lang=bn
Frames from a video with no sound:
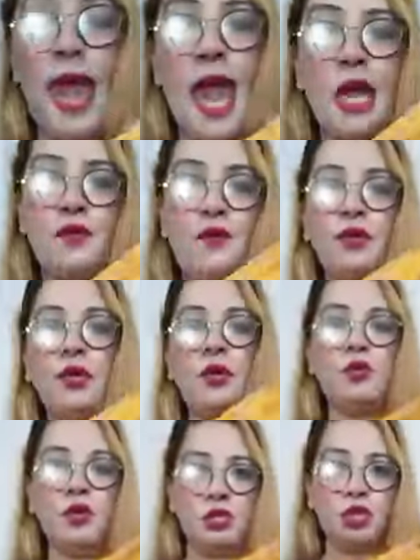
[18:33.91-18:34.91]
না এক ফোটাও
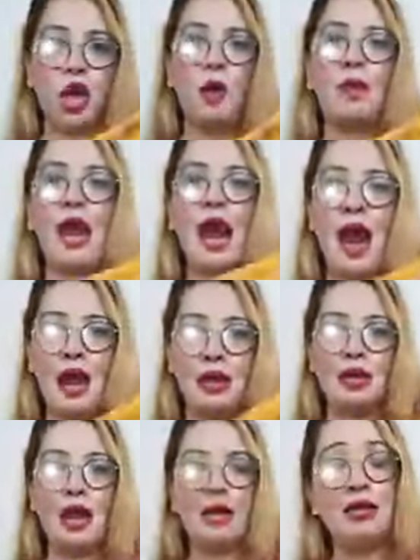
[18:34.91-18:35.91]
নষ্ট হবে না
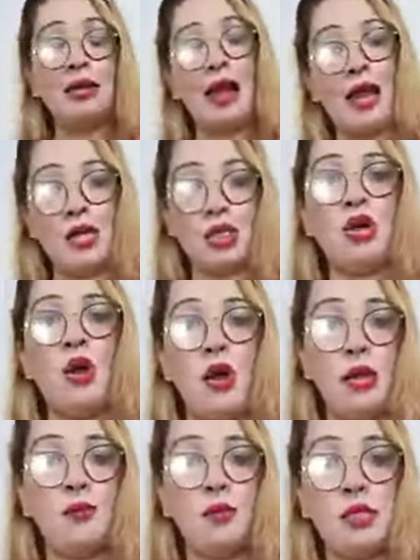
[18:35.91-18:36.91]
হান্ড্রেড হান্ড্রেড গ্যারান্টি
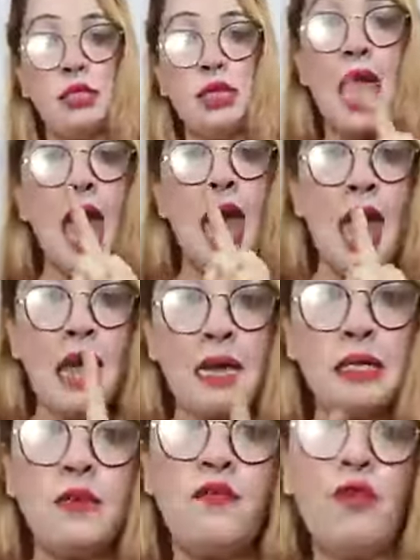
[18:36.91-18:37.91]
সহকারে বলছি
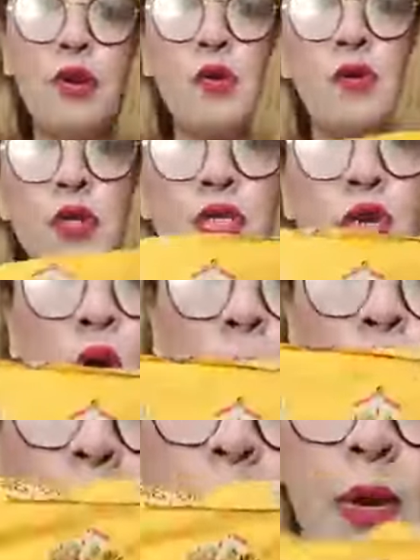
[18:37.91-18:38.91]
একটা ফোটাও নষ্ট
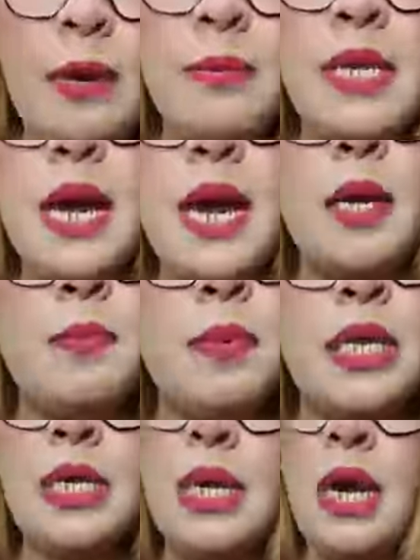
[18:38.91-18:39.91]
হবে না এবং এই মিনাকারি
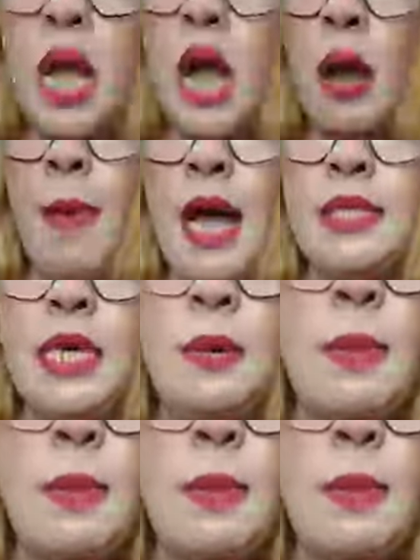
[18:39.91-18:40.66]
প্রিন্টের মাঝখানে